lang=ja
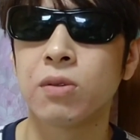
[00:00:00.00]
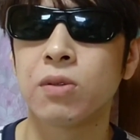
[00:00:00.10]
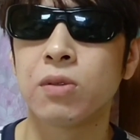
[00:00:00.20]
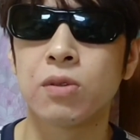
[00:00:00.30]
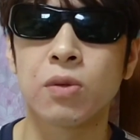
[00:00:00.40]

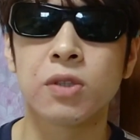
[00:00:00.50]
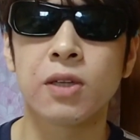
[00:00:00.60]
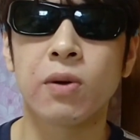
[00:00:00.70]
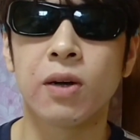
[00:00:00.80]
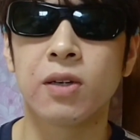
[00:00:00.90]
そうした方
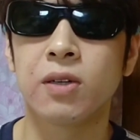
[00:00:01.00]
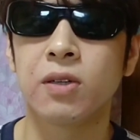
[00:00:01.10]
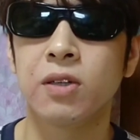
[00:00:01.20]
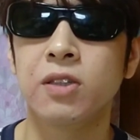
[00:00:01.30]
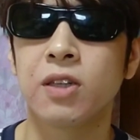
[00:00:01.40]
がい
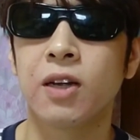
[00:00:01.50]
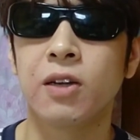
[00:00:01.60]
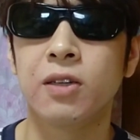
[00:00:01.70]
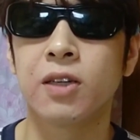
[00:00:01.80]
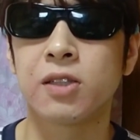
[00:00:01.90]
いんじゃないん
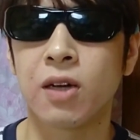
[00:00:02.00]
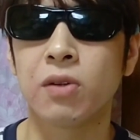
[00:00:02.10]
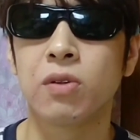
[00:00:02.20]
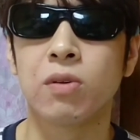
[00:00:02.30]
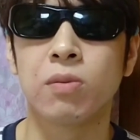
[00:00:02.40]
ですかっ
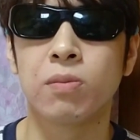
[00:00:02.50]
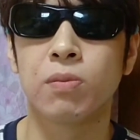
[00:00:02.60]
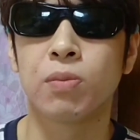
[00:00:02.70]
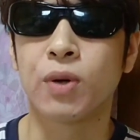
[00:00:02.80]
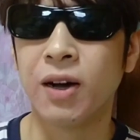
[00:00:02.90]
て、
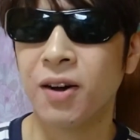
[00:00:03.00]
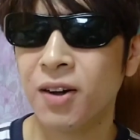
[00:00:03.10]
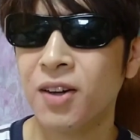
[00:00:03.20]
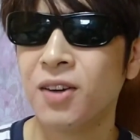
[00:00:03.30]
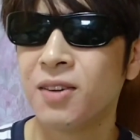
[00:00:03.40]
僕は
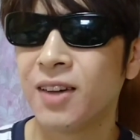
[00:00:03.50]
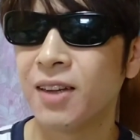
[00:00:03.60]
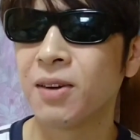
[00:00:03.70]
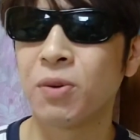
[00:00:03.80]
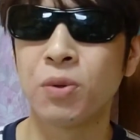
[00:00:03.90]
ね、あ
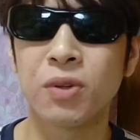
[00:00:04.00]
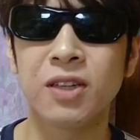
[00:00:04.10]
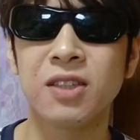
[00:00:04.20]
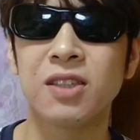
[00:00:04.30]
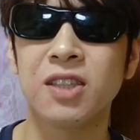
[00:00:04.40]
の、本当に
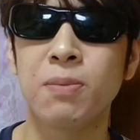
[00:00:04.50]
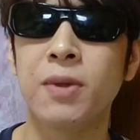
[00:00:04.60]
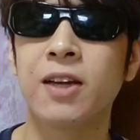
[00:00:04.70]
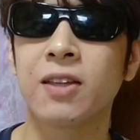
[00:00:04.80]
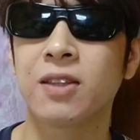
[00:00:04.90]
親身に
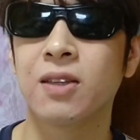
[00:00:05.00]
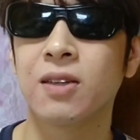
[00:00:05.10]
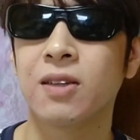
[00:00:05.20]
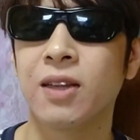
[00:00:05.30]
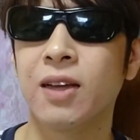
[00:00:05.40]
なっ
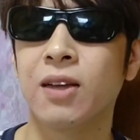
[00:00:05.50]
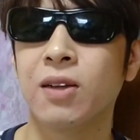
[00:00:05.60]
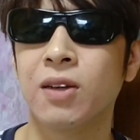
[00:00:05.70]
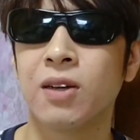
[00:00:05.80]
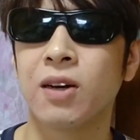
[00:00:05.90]
て
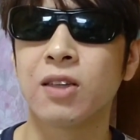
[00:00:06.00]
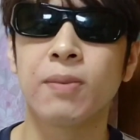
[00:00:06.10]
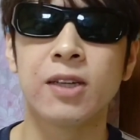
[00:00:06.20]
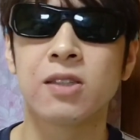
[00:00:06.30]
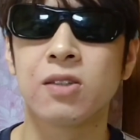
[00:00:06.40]

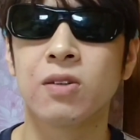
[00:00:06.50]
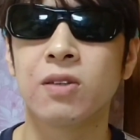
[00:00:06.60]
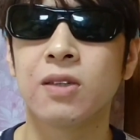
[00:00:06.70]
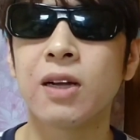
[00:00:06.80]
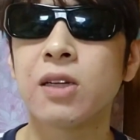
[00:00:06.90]
アドバイスする
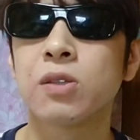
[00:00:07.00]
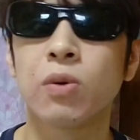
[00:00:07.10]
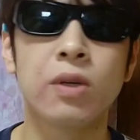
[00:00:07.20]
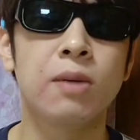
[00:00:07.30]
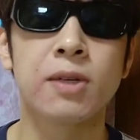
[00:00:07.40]
ならそう言
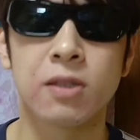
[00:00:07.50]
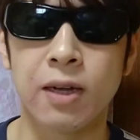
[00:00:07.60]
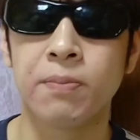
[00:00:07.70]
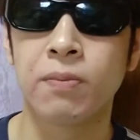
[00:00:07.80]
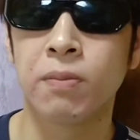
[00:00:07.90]
いますね。
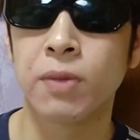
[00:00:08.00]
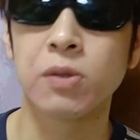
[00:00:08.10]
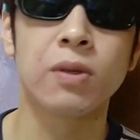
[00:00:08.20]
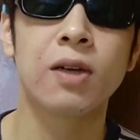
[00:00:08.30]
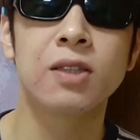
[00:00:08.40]
そんな
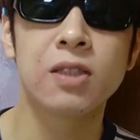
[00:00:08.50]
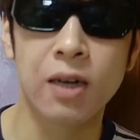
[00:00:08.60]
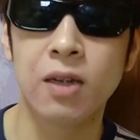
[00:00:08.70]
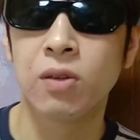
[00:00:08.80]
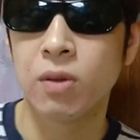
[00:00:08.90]
感じですね。
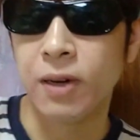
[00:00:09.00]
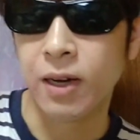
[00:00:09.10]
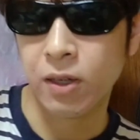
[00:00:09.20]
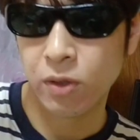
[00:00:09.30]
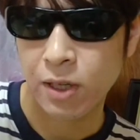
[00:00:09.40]
どうもありがとう
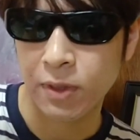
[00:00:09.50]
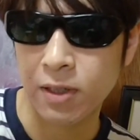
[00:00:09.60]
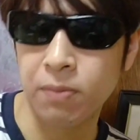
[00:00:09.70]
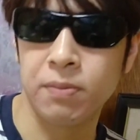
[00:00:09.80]
ございました。